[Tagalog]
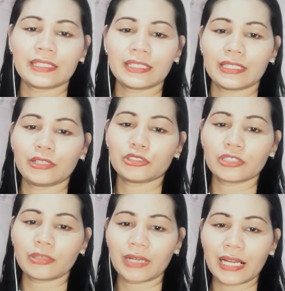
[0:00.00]
at hindi gusto
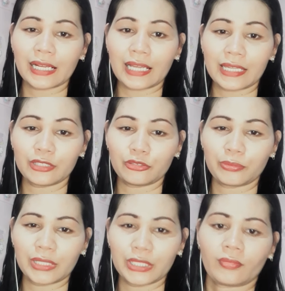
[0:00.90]
ang mga kagaya
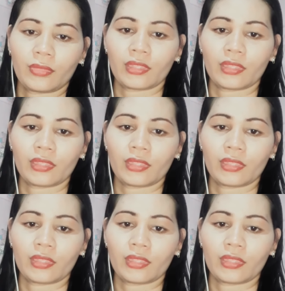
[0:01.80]
nitong video